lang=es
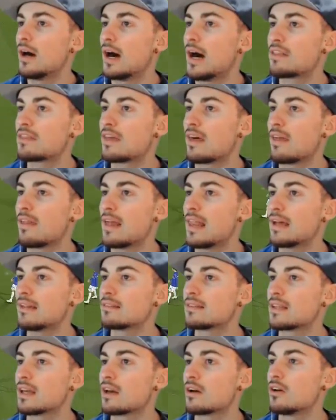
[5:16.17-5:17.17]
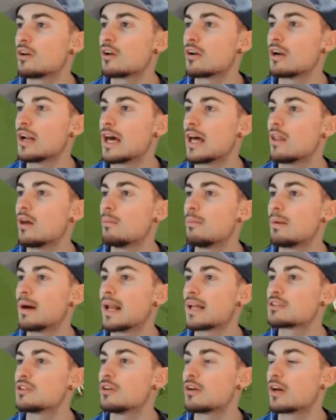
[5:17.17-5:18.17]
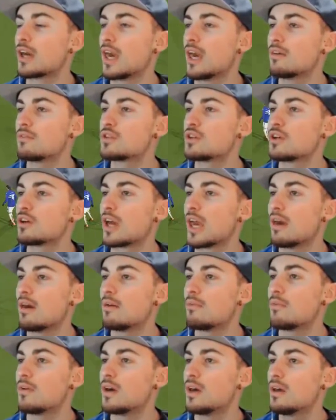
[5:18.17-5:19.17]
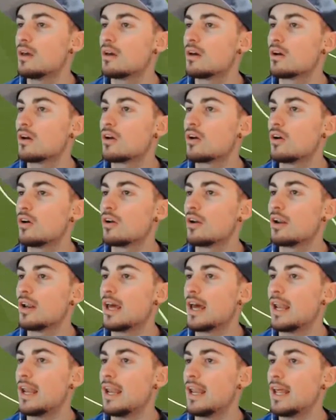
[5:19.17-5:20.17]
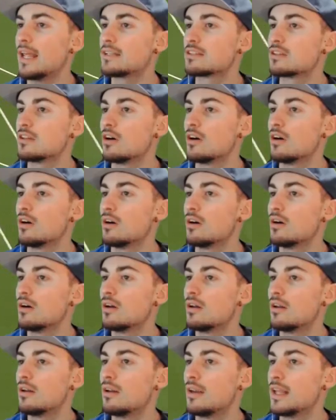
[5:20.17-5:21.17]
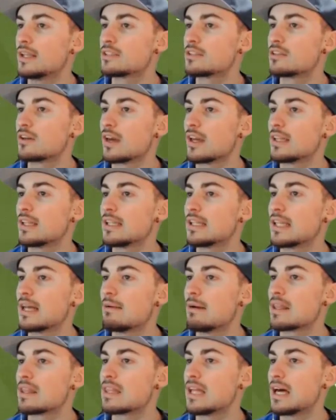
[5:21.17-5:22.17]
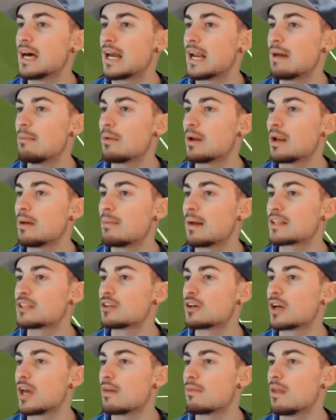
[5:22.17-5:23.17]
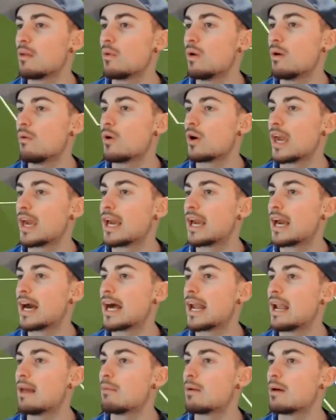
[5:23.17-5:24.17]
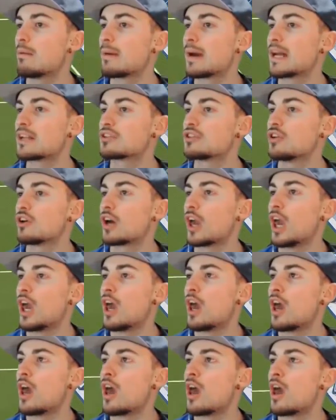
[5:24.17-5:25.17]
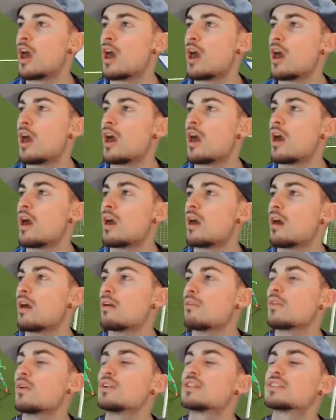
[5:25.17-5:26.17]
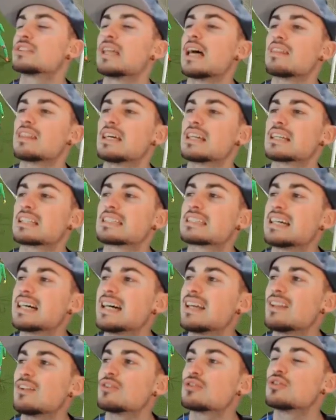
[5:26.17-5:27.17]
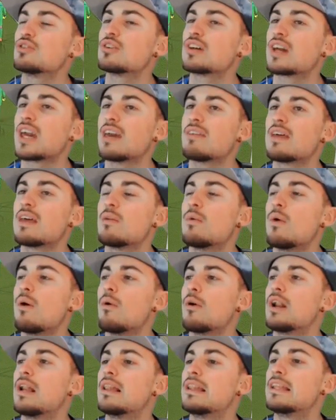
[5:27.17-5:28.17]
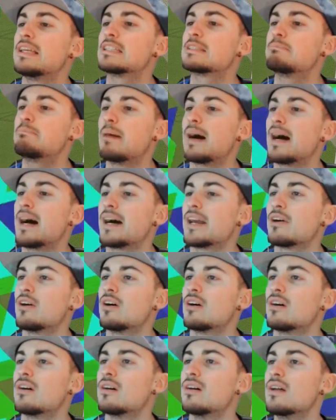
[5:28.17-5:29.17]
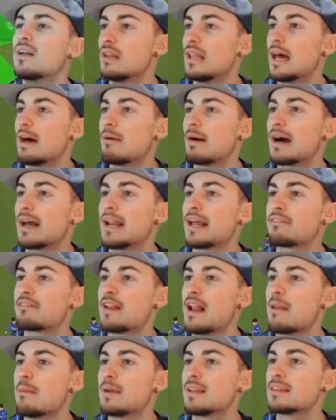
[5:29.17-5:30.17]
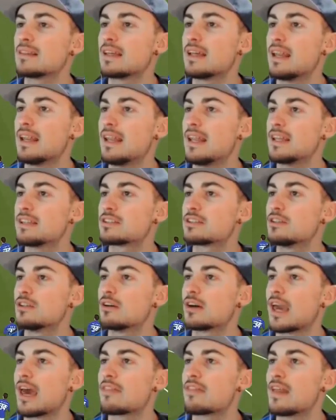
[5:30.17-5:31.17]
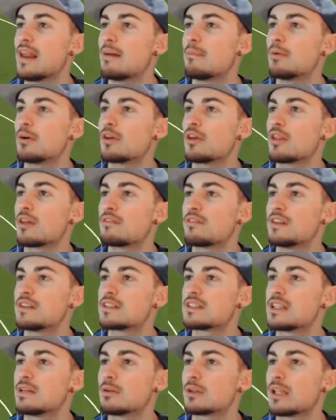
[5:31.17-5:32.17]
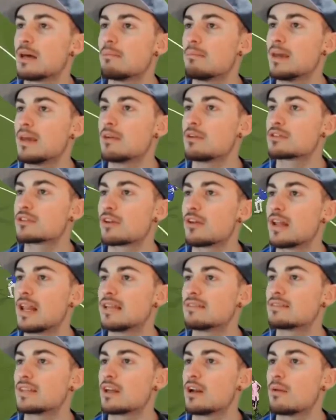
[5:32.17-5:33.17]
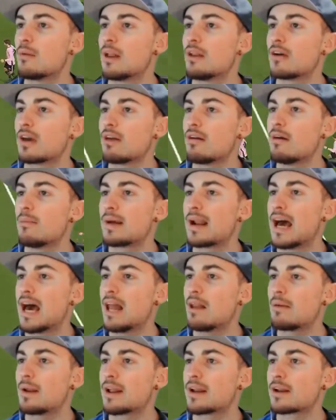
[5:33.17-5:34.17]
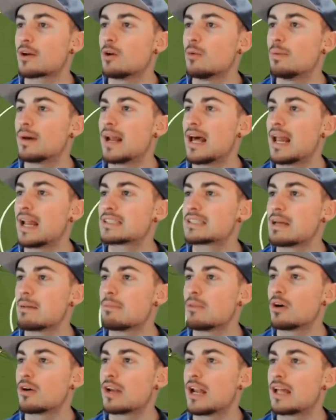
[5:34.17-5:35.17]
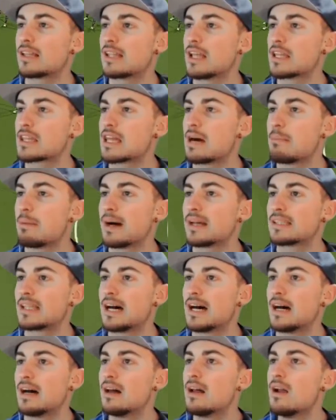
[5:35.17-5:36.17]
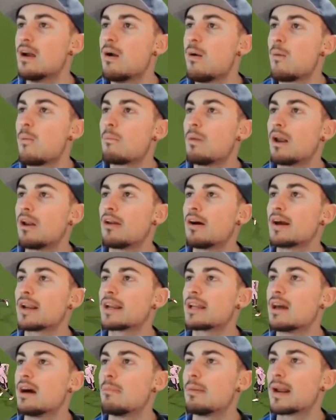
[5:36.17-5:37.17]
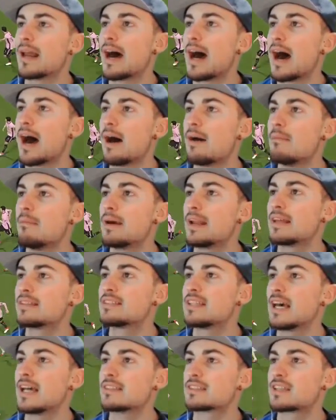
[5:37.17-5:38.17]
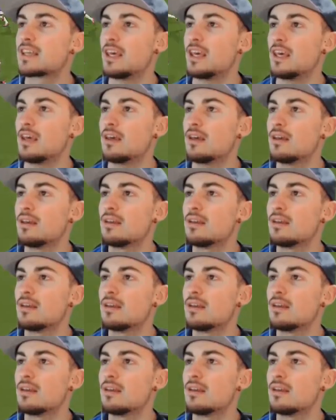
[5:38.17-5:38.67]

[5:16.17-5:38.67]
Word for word: hacia adelante. Coronado para Choquev. Choquev con Nesto Nesto que intenta avanzar, la pone para Choquet de nuevo, que encara, le puede pegar Choquet. No está acertado, Choquet de nuevo en el disparo. La va a ganar finalmente Nesto, que hace el apoyo defensivo también, nuestro delantero. El balón que va para Álvarez, recupera a la Sampdoria, tiene Zapata. Balón arriba para Berechiansky.